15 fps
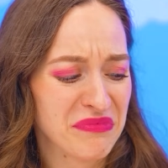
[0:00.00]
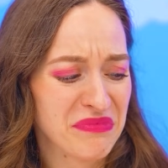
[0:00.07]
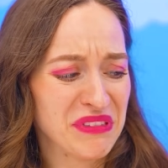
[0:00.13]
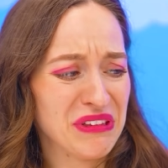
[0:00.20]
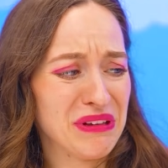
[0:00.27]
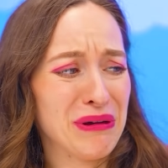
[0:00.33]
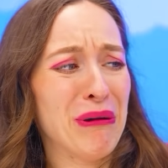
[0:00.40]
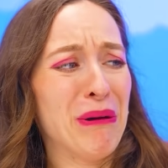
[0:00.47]

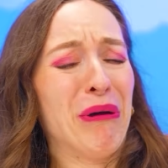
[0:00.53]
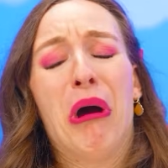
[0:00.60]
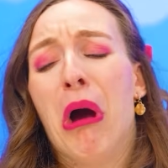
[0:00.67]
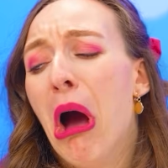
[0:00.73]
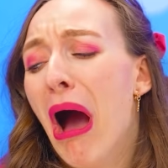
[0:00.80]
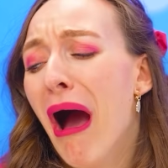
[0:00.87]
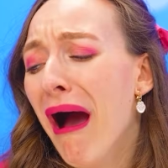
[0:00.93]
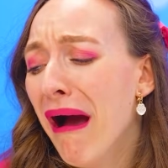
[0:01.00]
Uh,
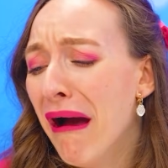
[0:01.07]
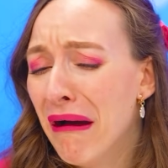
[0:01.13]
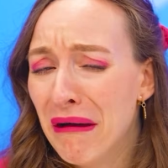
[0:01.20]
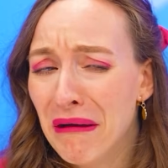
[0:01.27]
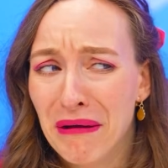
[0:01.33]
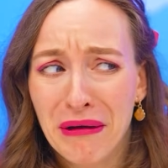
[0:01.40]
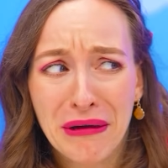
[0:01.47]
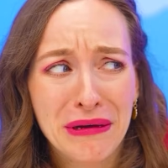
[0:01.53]
aku bahkan
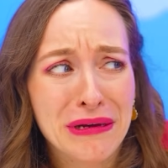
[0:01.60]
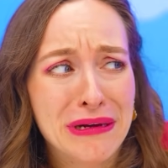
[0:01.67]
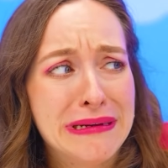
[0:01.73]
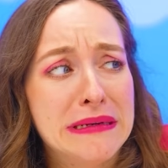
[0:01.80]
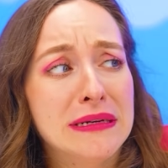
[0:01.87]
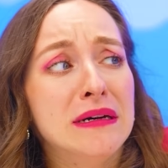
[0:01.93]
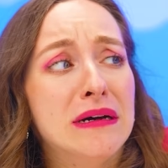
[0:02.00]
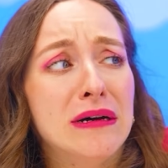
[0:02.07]
tidak mampu
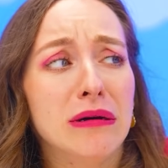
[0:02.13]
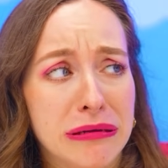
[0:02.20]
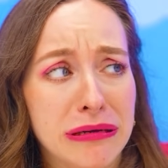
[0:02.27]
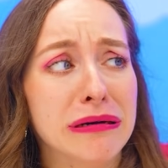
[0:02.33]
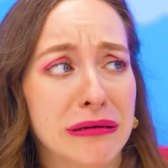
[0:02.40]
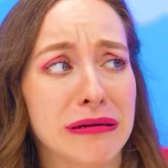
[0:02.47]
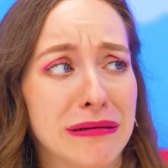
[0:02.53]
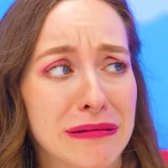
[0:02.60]

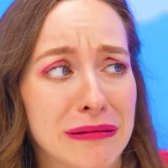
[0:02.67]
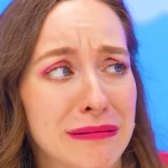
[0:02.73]
mendekatinya.